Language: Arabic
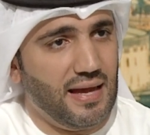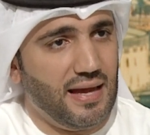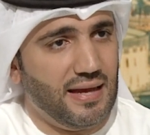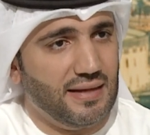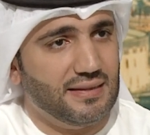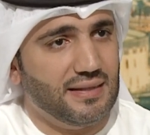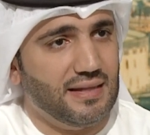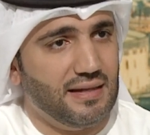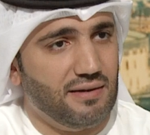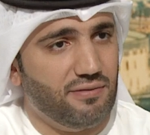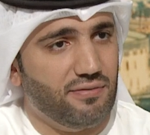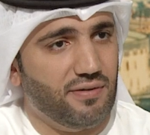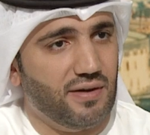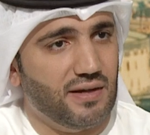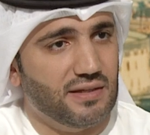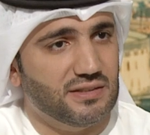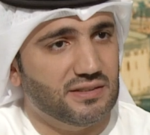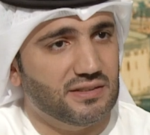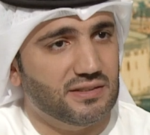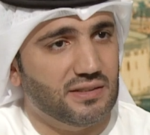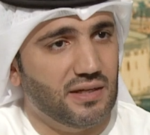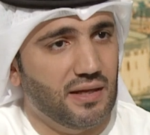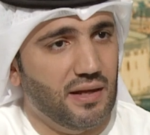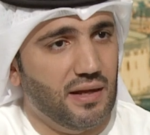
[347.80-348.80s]

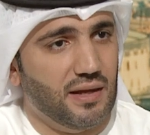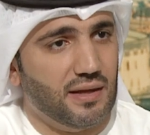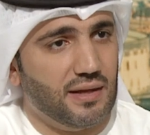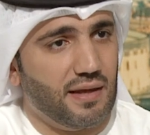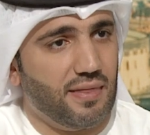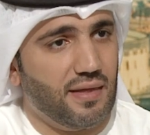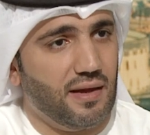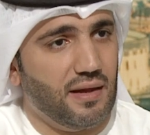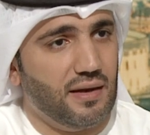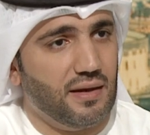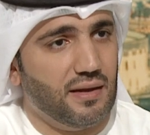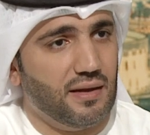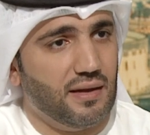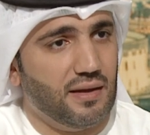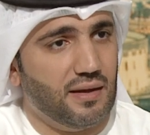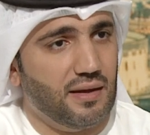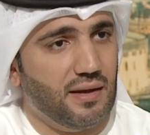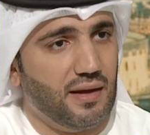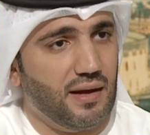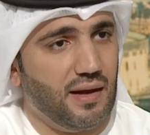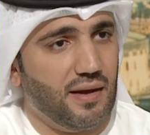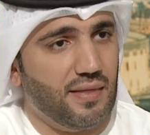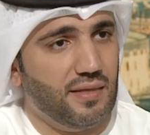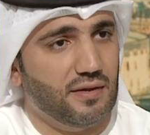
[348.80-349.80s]
التلفاز كذلك
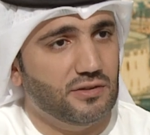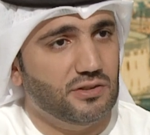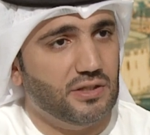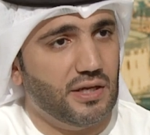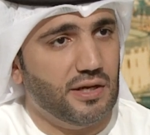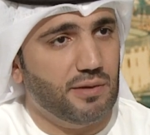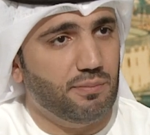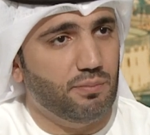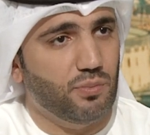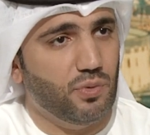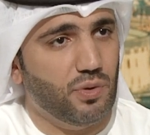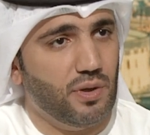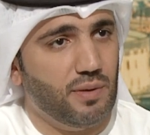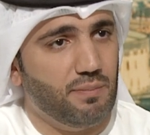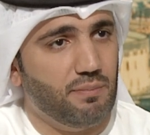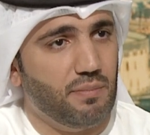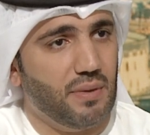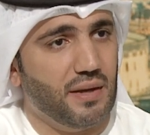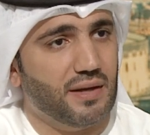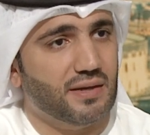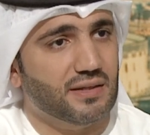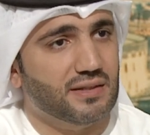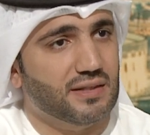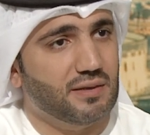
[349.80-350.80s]
آه، هذا جانب مهم
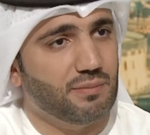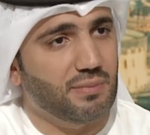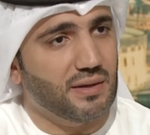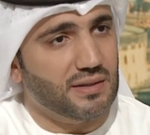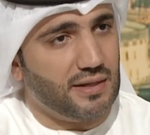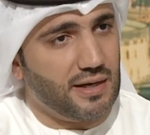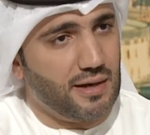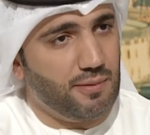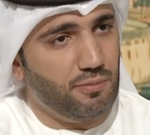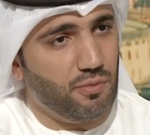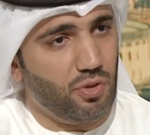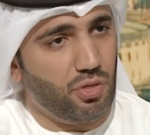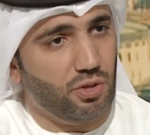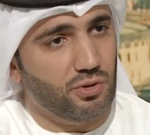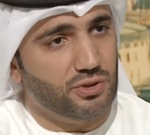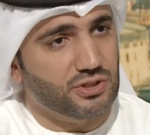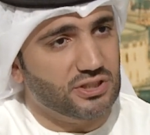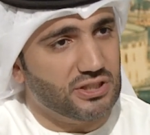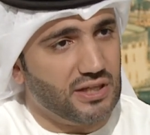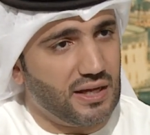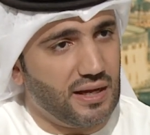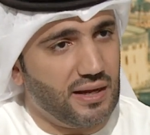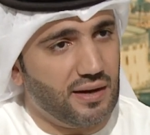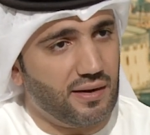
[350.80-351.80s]
ارتبطنا منذ
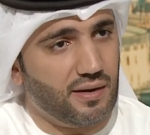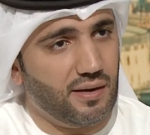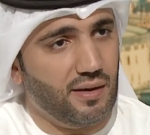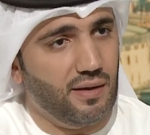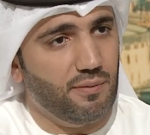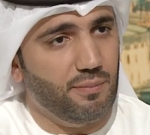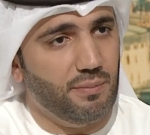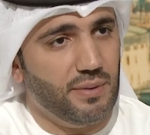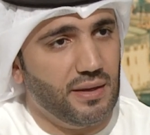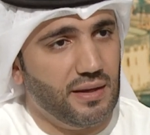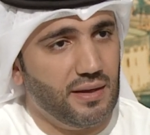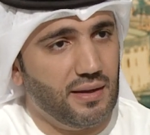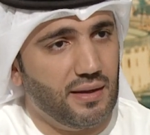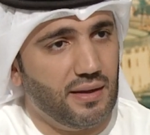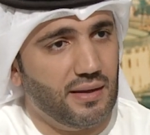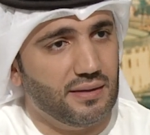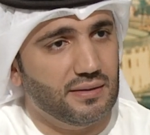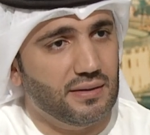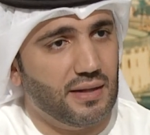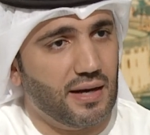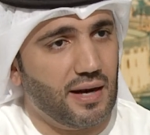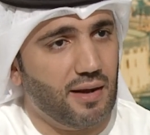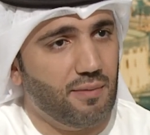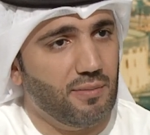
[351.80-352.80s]
الصغر آه،
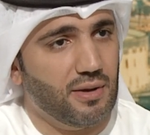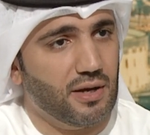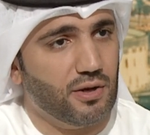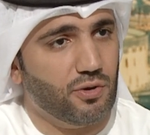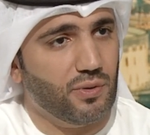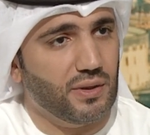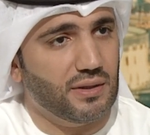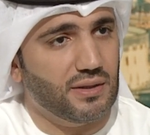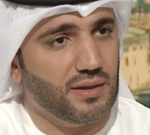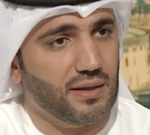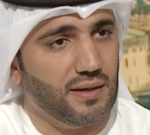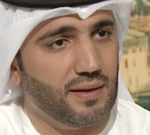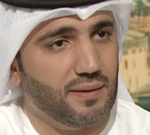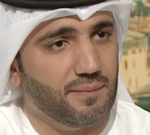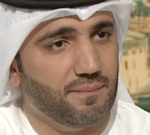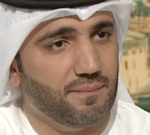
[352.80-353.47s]
بالدراما صحيح. الكويتيه